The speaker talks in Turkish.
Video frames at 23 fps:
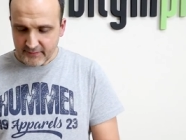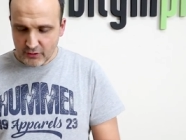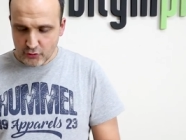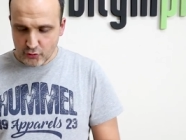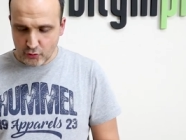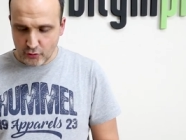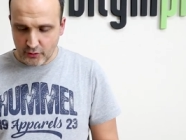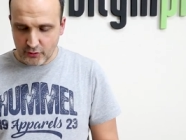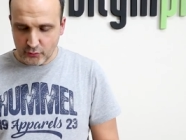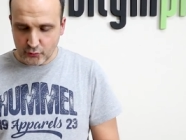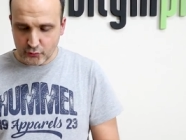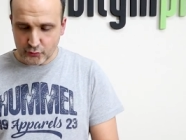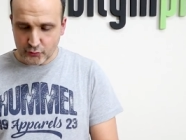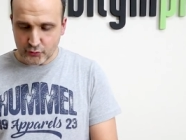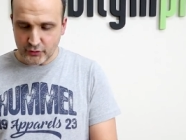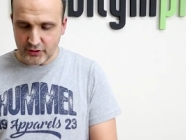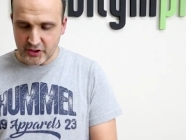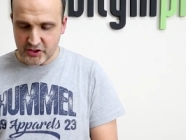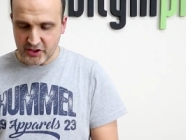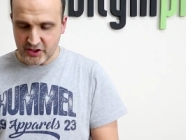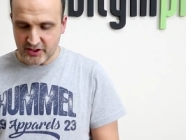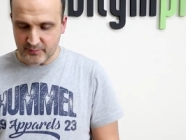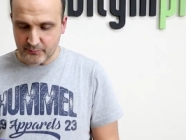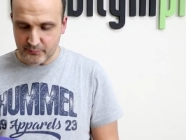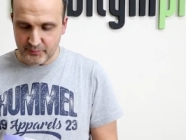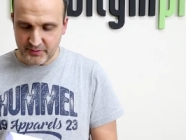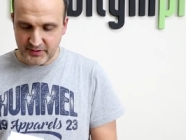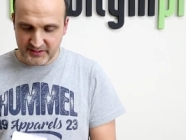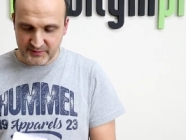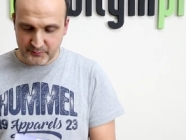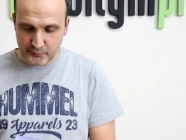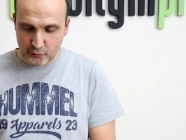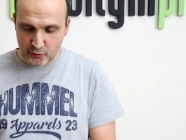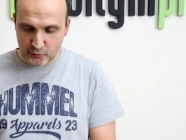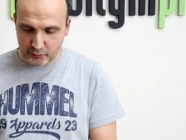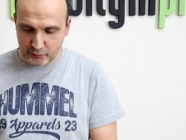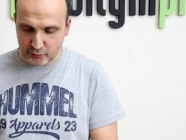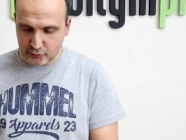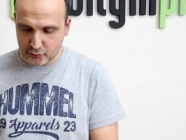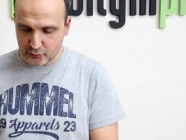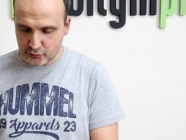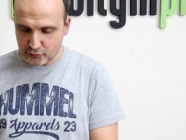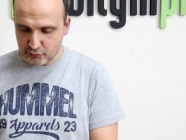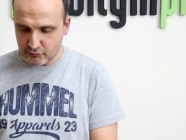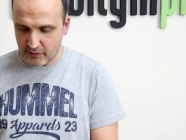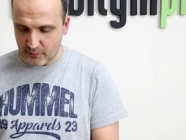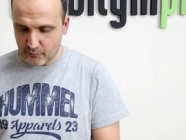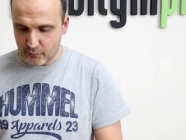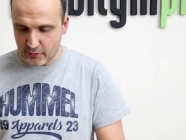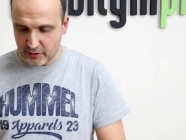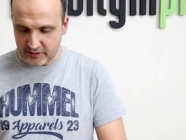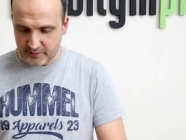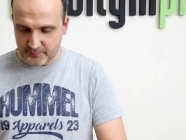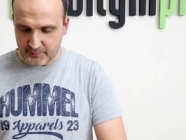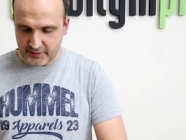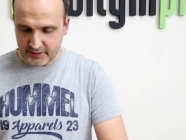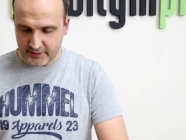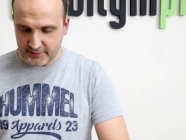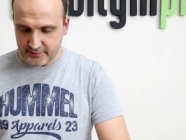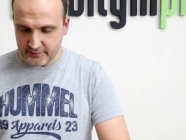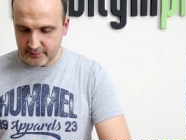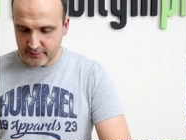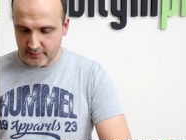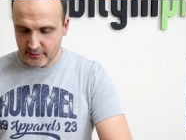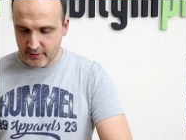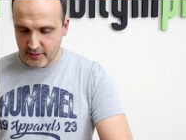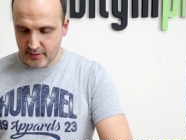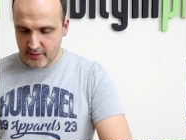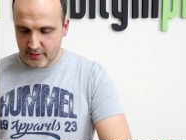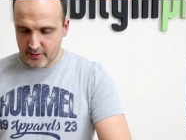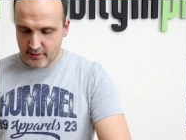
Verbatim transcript: Şöyle kutuyu açalım. Biraz büyük bir kutusu var bu arada bakın.